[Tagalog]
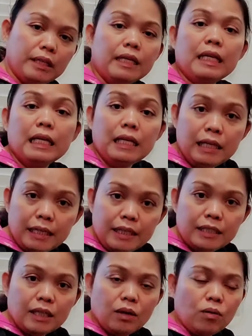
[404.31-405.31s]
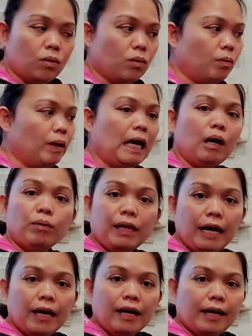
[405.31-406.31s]
naglilinis ako kung wala akong
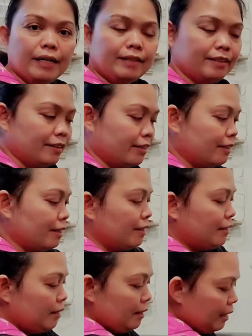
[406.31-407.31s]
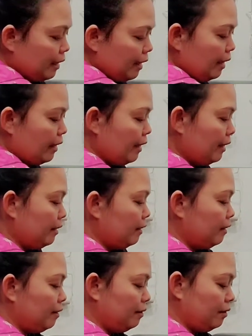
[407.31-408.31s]
lakad. Kaya ayan.
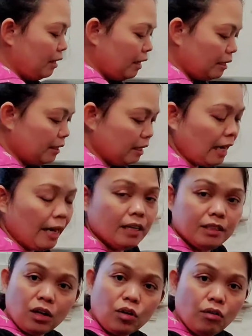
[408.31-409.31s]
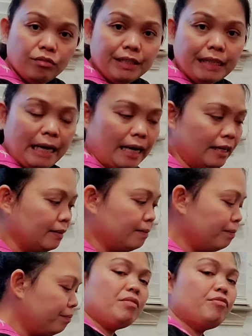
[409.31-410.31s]
Hindi dahil sa COVID ah
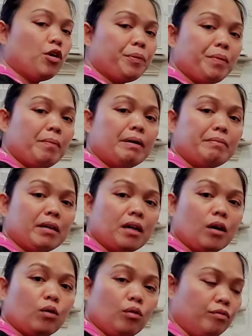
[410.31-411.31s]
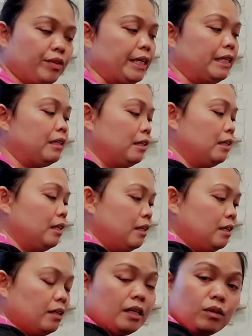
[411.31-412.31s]
before pa man magka-COVID,
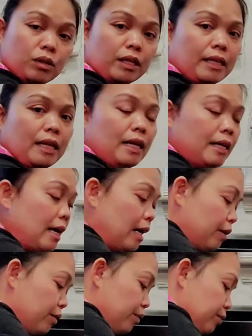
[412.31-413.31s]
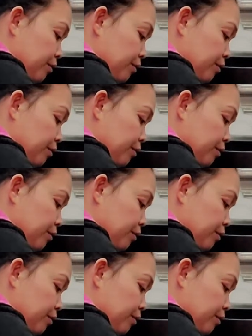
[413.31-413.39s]
ganun na talaga ako.